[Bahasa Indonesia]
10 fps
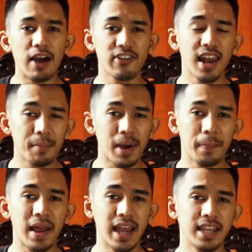film
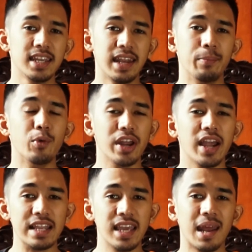apa lagi dan
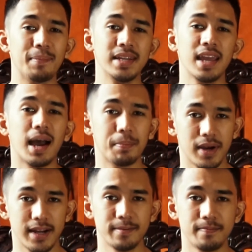bonekanya namanya
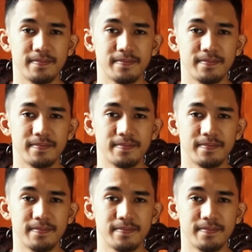apa.